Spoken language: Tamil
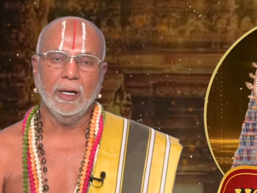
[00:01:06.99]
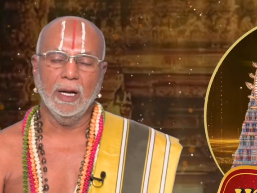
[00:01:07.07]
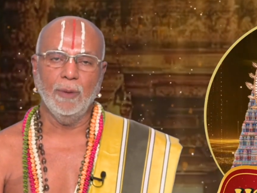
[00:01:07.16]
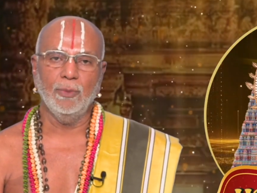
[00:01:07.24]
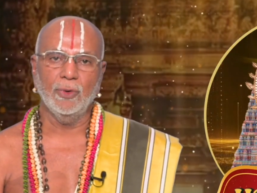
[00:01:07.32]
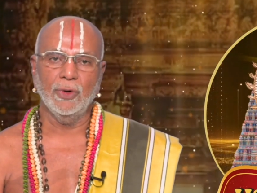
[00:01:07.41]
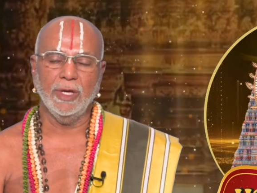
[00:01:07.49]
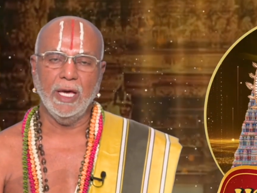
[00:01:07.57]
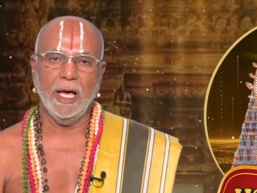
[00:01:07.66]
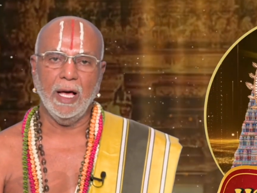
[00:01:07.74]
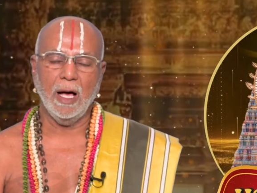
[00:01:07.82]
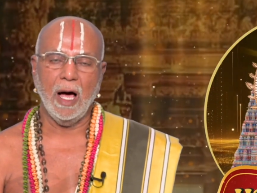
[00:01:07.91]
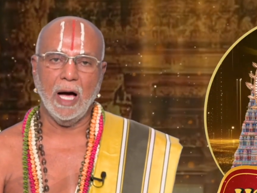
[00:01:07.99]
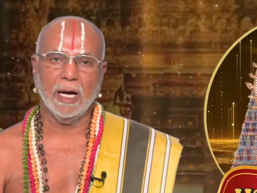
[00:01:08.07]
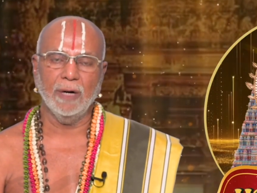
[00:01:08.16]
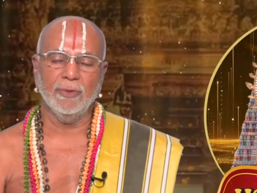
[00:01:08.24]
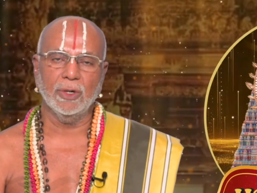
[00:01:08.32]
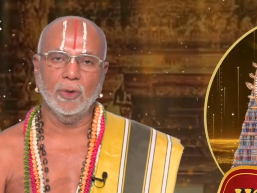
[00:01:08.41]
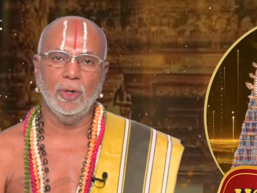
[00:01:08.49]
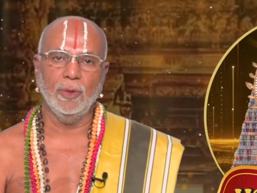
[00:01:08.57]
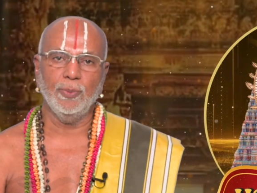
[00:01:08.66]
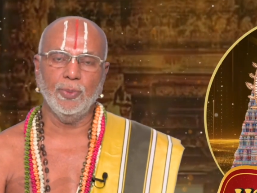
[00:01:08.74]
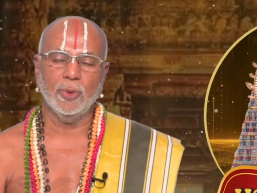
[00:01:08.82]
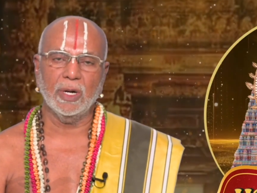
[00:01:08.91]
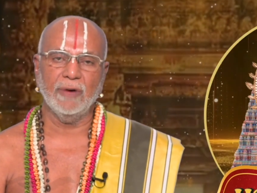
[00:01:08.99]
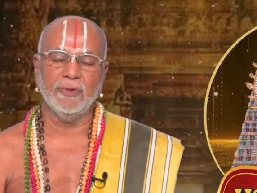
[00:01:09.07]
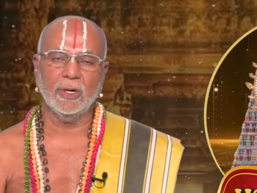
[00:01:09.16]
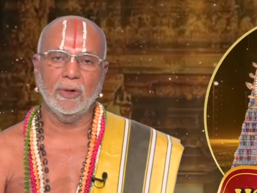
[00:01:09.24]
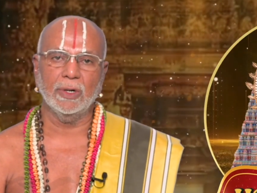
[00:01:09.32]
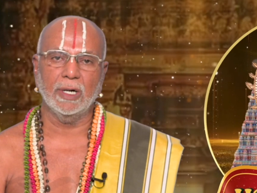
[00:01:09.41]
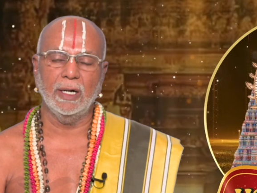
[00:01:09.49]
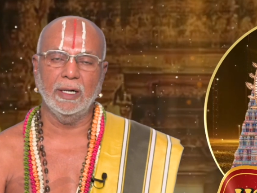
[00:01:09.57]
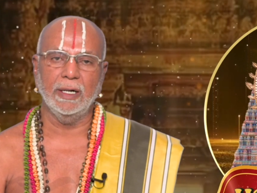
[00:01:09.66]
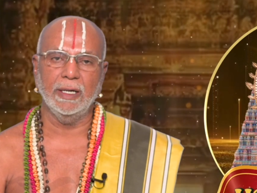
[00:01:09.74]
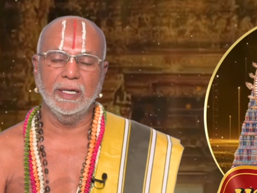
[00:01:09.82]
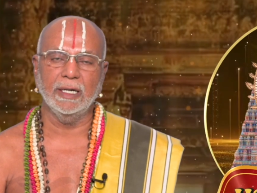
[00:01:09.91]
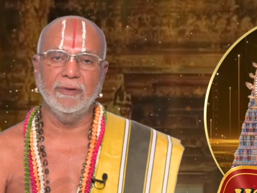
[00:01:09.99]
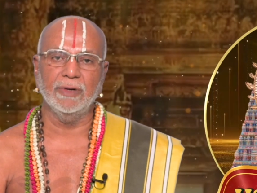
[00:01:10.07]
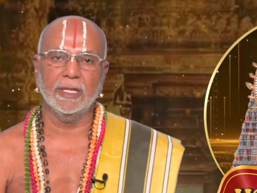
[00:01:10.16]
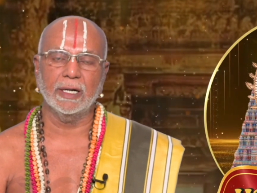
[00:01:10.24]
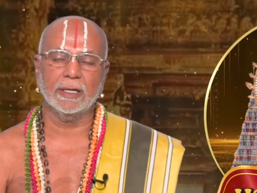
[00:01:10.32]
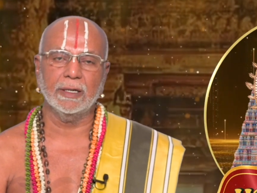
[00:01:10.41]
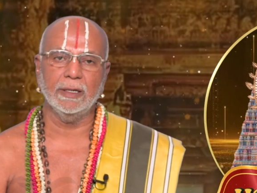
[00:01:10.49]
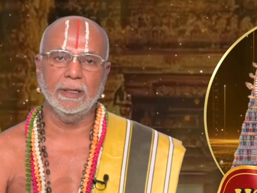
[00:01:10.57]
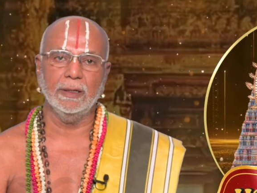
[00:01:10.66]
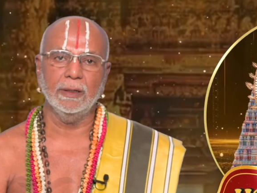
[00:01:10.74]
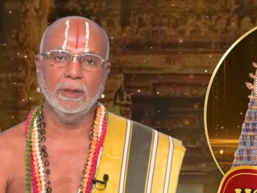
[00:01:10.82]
நம்முடைய அகவிருள் புறவிருள்கள் நீங்குவதற்கு